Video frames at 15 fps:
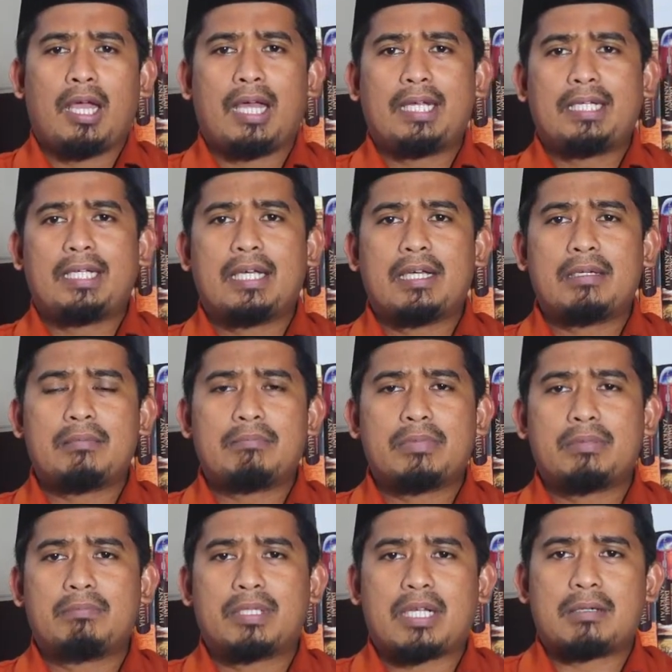ada
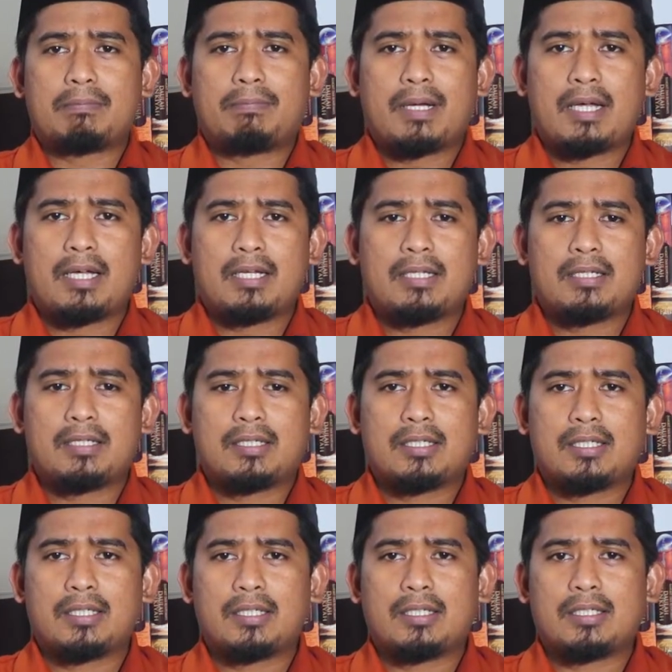beberapa
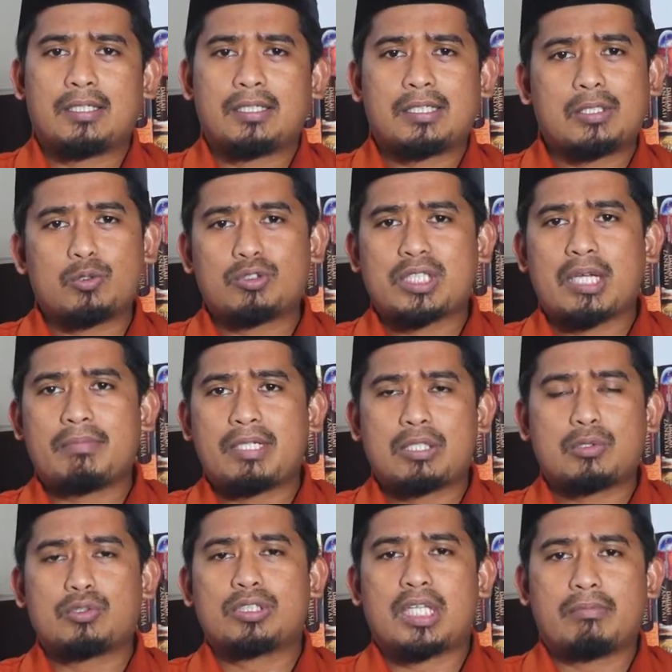Eh,
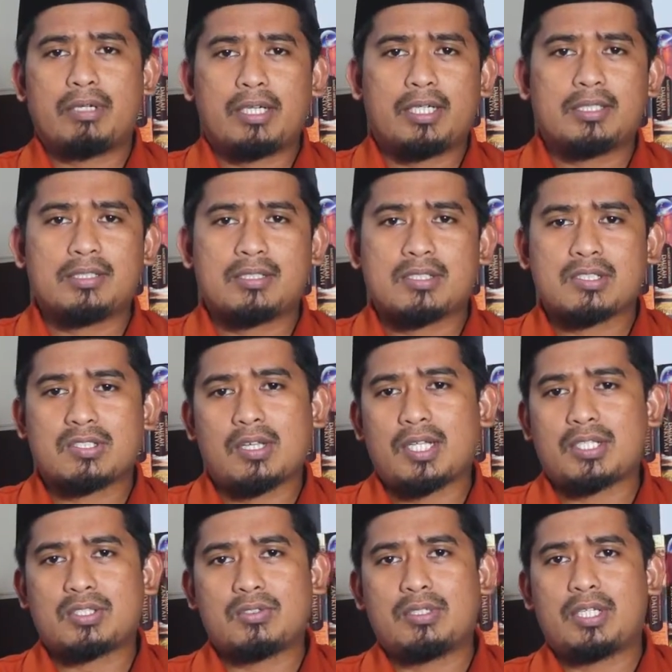keutamaan-keutamaan
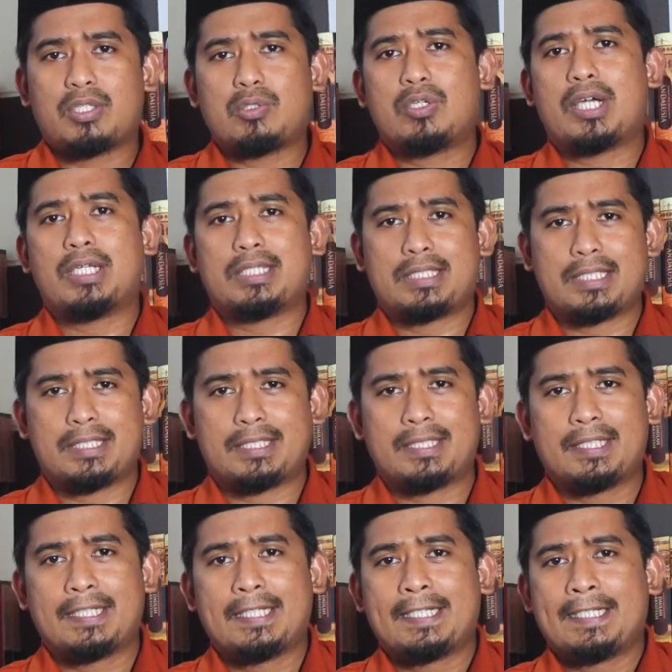salat sunnah duha di sini.
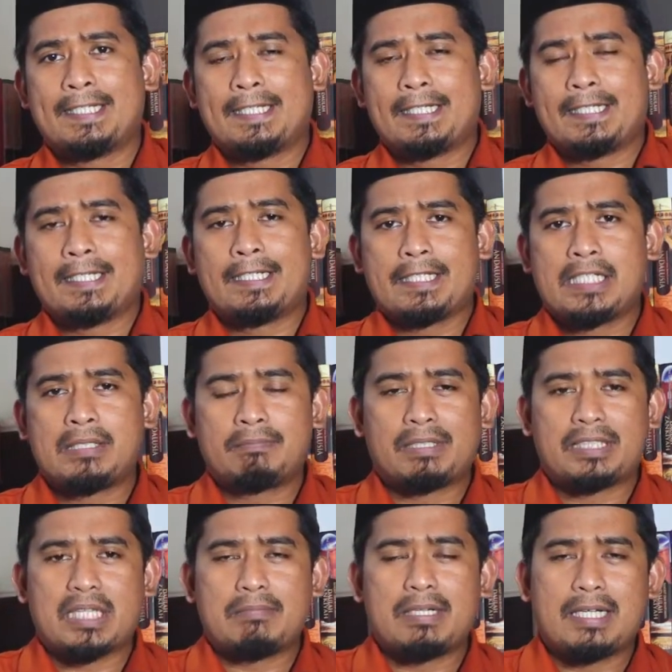Yang
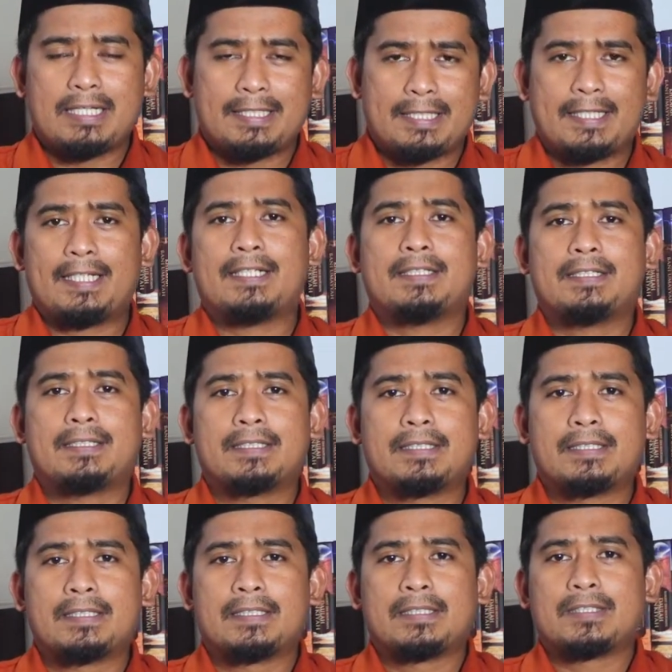pertama adalah
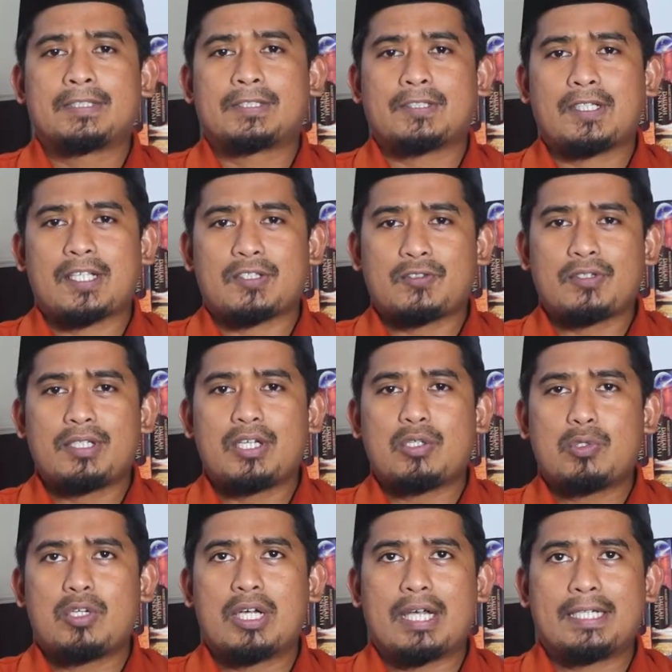salat sunnah
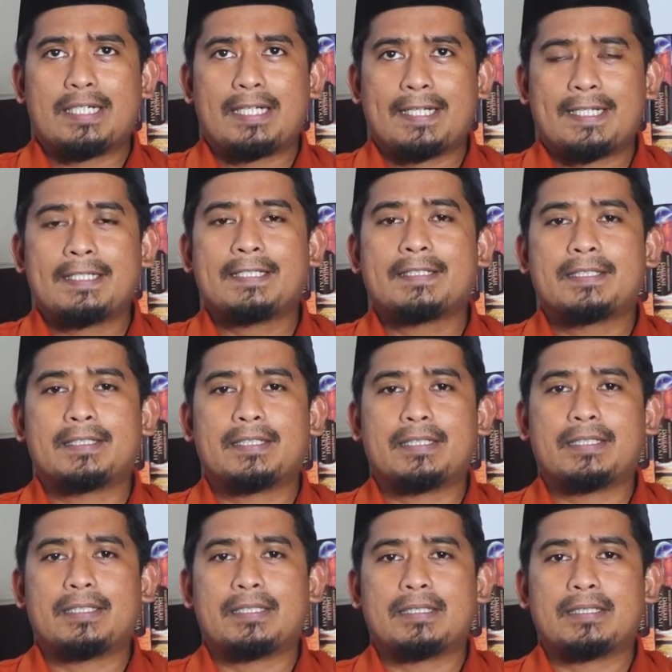duha adalah
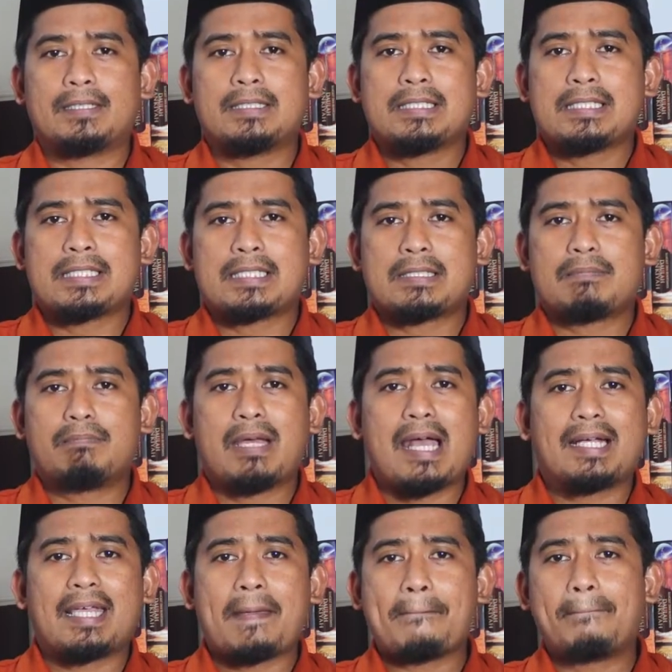uh,
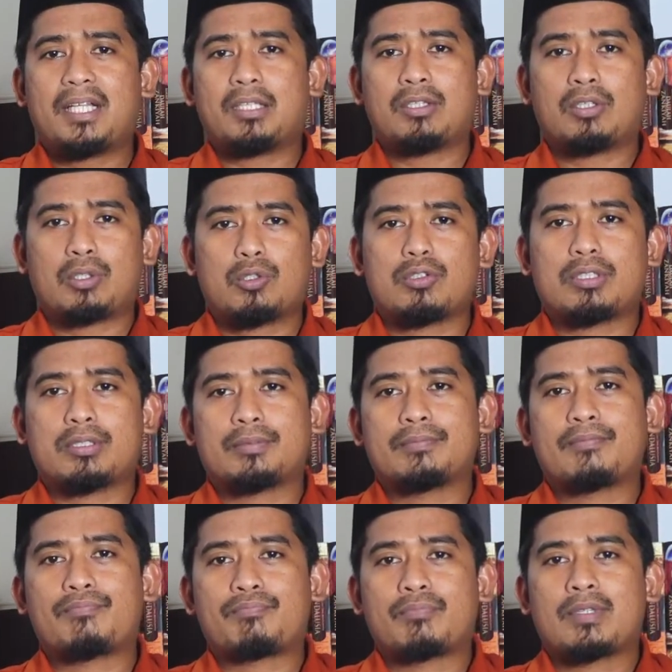sebagai bentuk
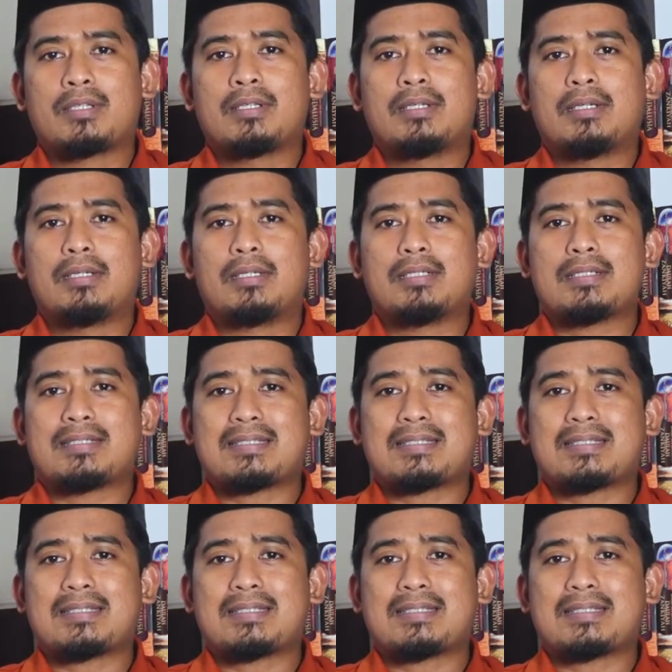uh,